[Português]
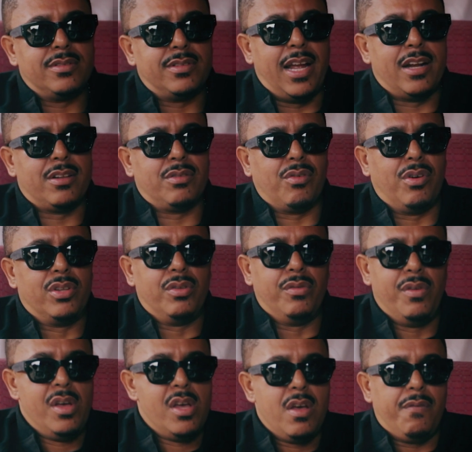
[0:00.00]
certo?
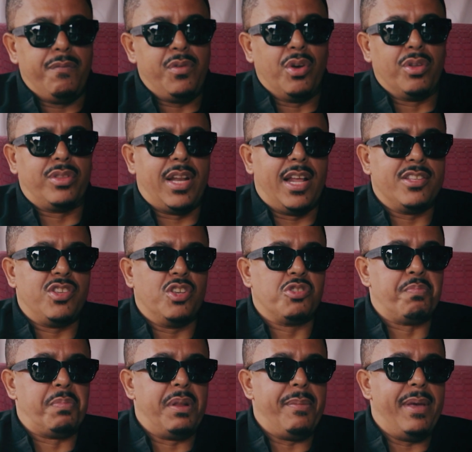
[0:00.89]
Quando viu eu trazer
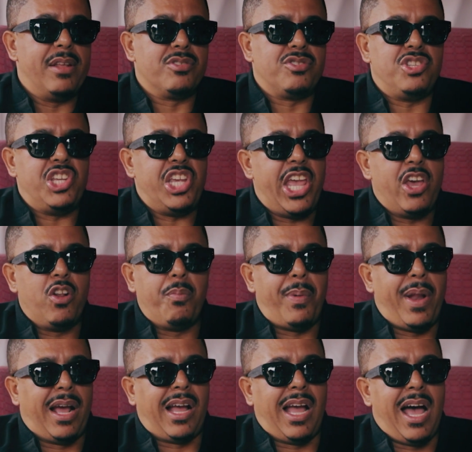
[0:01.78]
os primeiros dinheiro
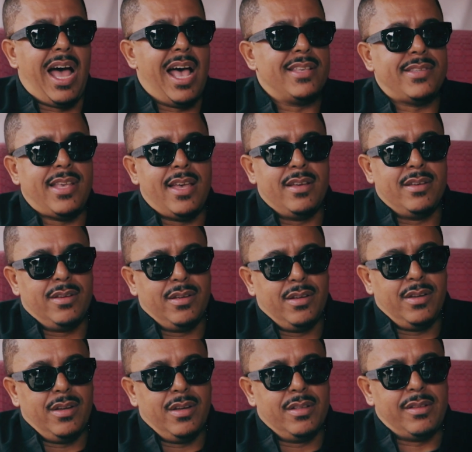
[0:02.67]
para casa,
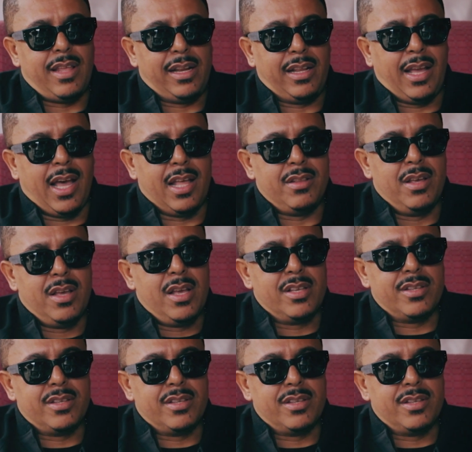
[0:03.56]
tá ligado?